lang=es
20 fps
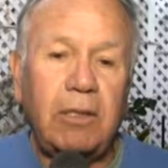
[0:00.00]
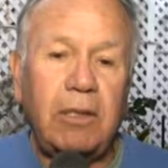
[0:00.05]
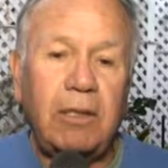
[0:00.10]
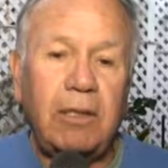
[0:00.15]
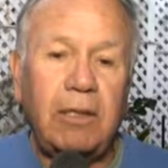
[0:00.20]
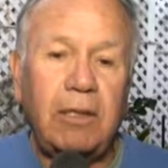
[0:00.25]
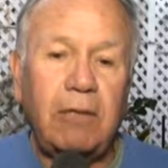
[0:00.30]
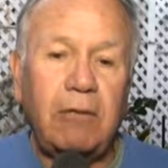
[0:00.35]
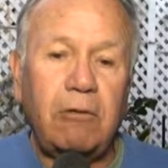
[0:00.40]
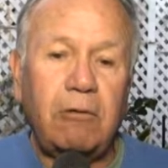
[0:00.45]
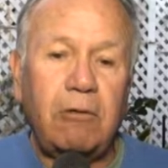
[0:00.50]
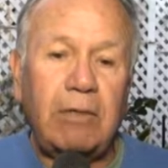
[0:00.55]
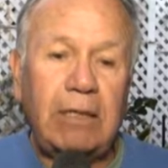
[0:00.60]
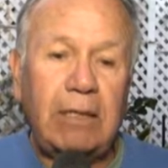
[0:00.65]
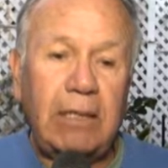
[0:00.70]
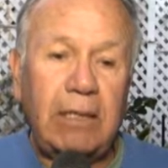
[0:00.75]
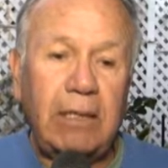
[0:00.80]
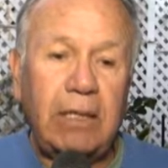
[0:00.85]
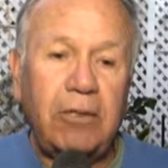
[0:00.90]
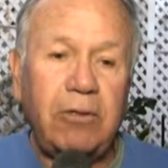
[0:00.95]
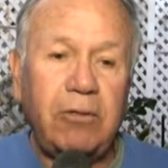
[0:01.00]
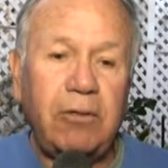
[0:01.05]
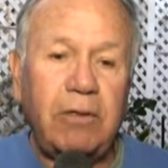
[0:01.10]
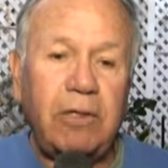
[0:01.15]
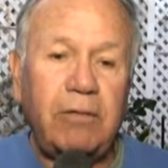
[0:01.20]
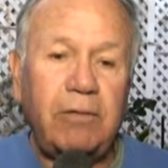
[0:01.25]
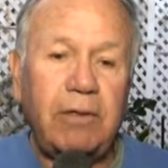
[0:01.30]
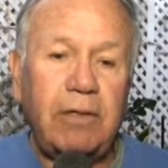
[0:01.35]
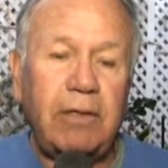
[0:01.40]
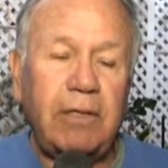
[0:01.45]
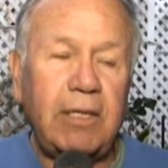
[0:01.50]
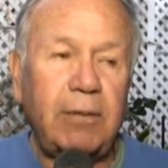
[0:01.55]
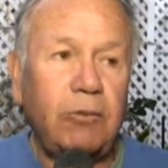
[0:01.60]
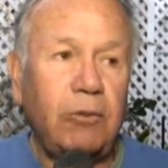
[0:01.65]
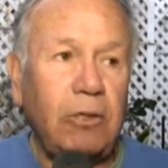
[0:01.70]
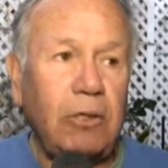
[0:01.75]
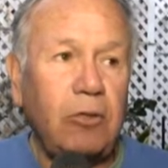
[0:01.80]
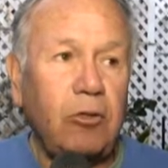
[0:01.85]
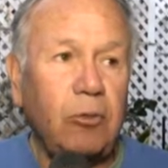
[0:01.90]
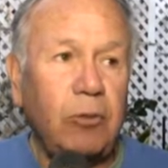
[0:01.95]
que los iquiqueños le
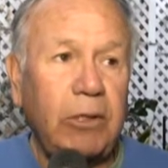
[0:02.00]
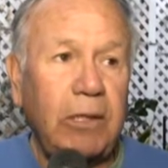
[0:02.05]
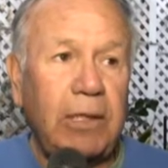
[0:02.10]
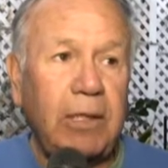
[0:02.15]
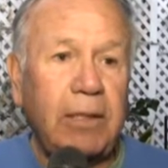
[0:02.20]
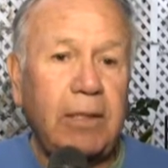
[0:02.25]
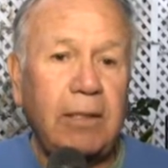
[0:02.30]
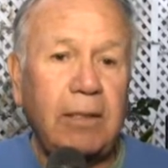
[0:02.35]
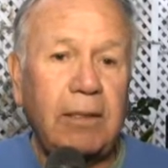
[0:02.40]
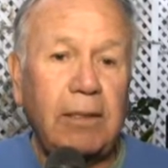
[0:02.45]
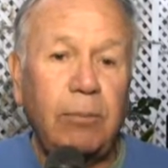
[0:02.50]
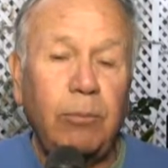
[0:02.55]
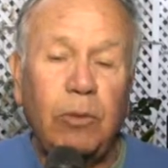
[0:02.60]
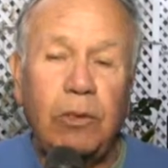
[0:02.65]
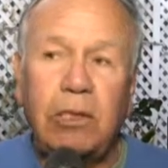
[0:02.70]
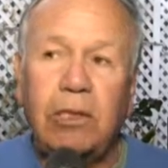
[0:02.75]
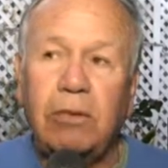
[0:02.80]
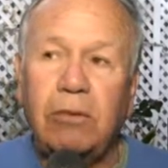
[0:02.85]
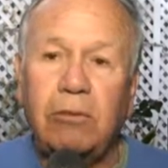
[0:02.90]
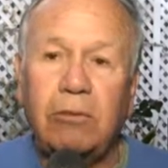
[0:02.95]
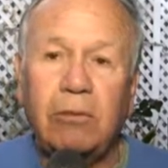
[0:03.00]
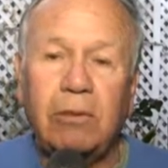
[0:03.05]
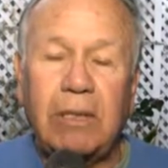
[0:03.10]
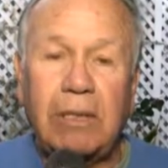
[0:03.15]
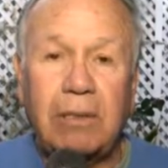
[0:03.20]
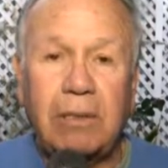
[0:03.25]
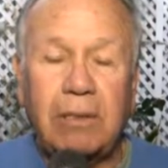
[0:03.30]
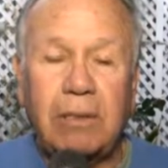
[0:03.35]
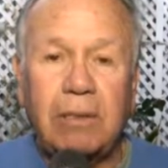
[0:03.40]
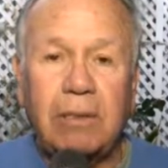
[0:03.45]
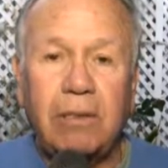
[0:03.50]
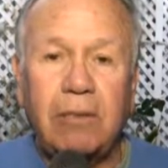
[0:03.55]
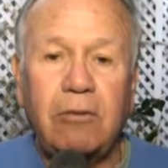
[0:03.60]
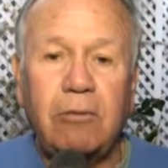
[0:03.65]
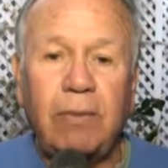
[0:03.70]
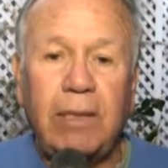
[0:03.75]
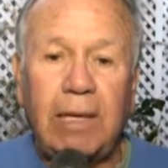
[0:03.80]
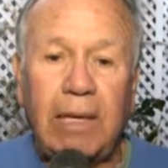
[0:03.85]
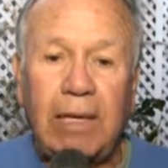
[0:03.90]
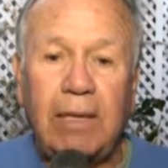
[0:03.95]
brindemos este homenaje tan bonito, tan
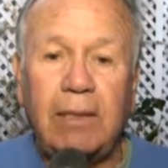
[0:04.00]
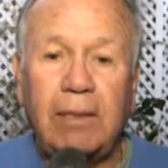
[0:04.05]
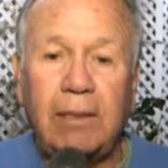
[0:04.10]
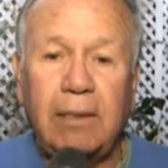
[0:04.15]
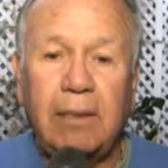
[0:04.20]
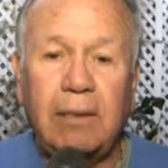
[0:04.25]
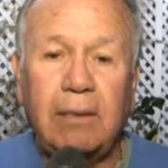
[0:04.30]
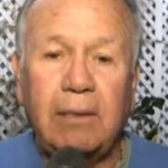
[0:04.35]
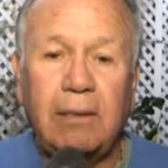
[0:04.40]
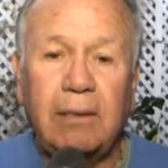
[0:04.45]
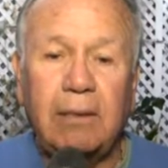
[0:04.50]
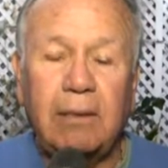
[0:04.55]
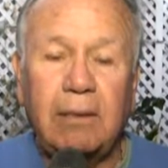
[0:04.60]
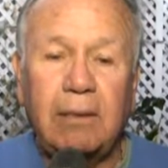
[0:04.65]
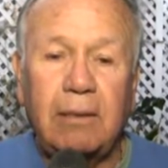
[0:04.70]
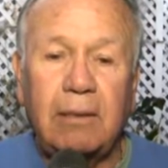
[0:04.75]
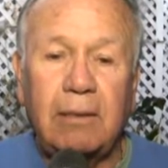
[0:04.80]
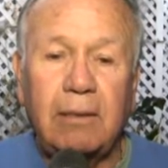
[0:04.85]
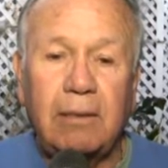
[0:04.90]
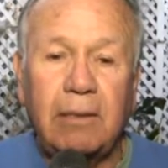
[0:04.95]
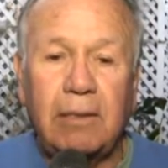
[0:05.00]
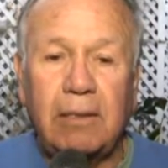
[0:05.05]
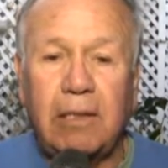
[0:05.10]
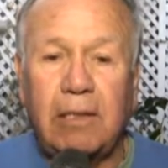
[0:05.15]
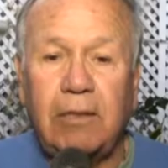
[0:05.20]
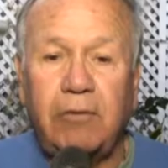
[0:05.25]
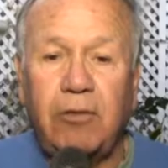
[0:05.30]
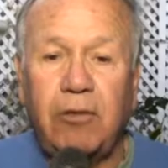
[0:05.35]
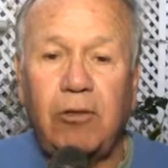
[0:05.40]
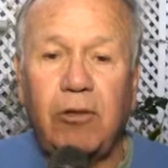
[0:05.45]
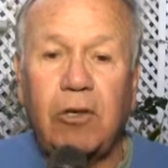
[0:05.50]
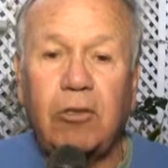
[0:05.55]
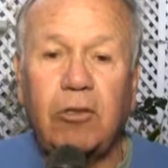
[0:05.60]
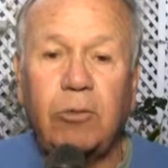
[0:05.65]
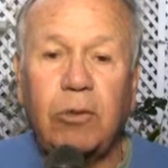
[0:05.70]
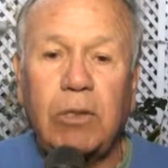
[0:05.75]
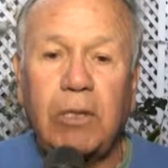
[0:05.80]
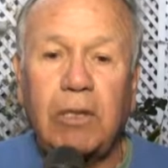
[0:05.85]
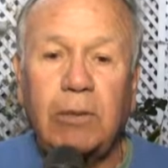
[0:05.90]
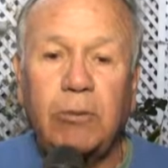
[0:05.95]
sincero para él que se sacrificó
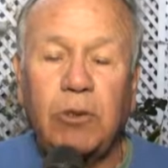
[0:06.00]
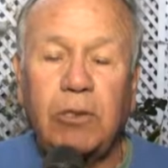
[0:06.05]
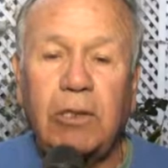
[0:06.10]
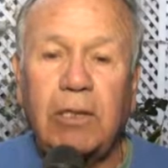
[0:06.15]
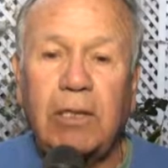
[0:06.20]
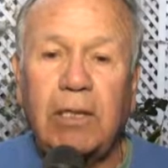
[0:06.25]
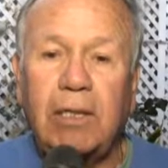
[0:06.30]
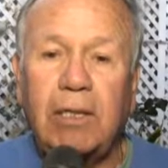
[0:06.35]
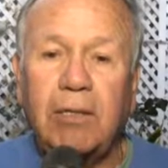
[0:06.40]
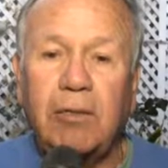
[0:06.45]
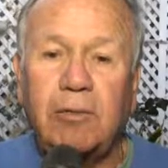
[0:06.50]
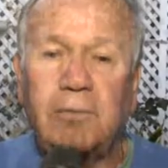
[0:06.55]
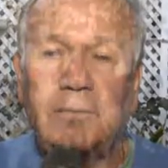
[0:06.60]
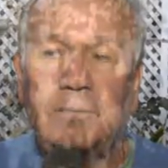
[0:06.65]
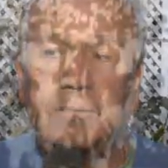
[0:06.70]
harto por el deporte iquiqueño.